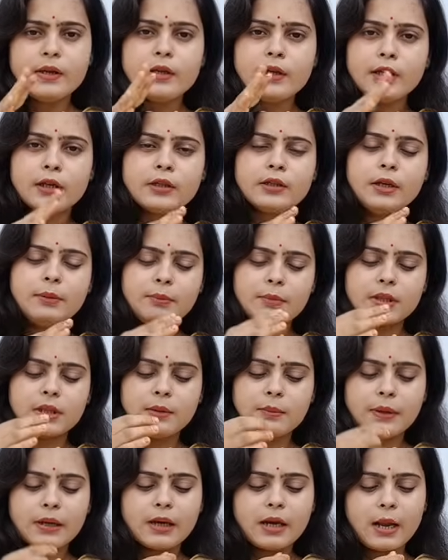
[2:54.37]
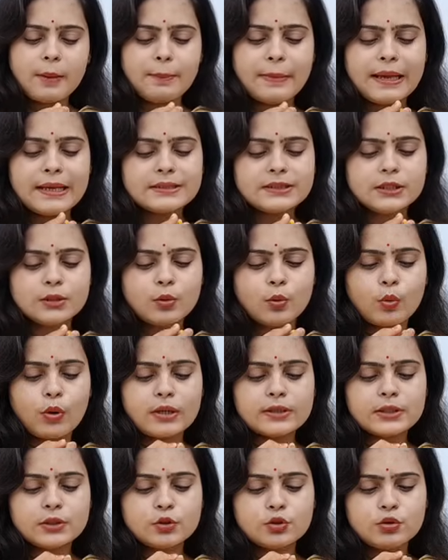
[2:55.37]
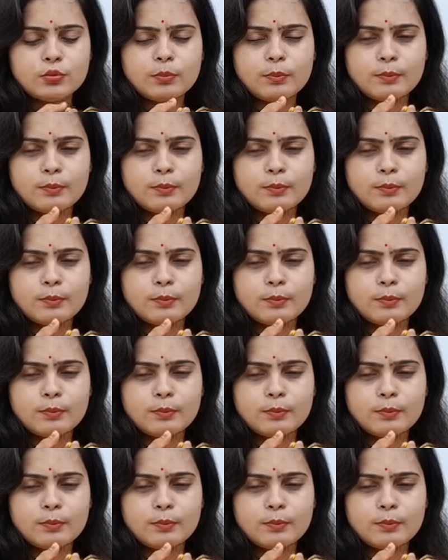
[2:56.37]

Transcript: एकदम मतलब अगर आप ऐसे थोड़ा सा जो